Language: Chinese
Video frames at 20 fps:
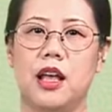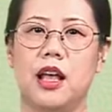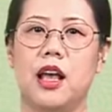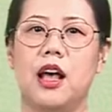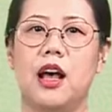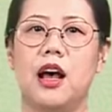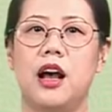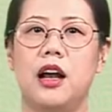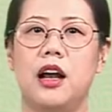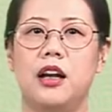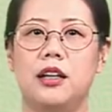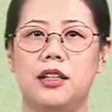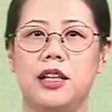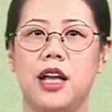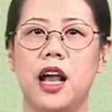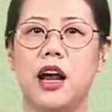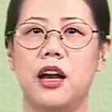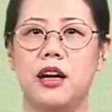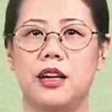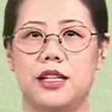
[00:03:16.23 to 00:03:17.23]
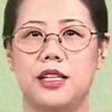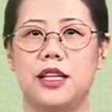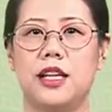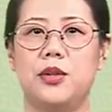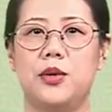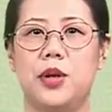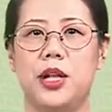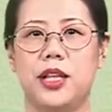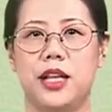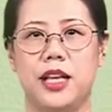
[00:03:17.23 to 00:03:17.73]
而第二个阶
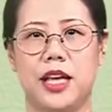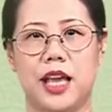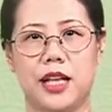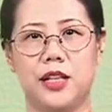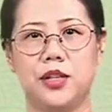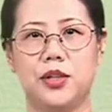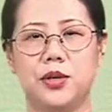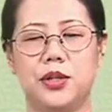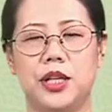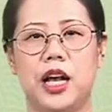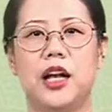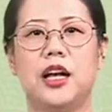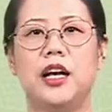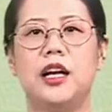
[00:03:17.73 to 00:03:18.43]
段的研究呢，